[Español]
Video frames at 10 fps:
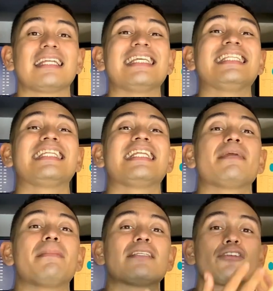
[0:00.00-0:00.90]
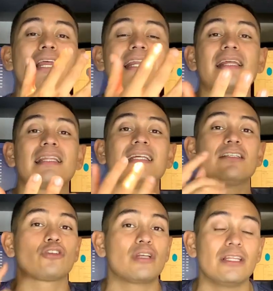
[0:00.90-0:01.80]
y tridimensionalidad
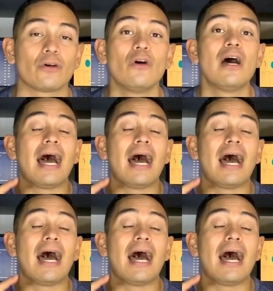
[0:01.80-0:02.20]
del sonido.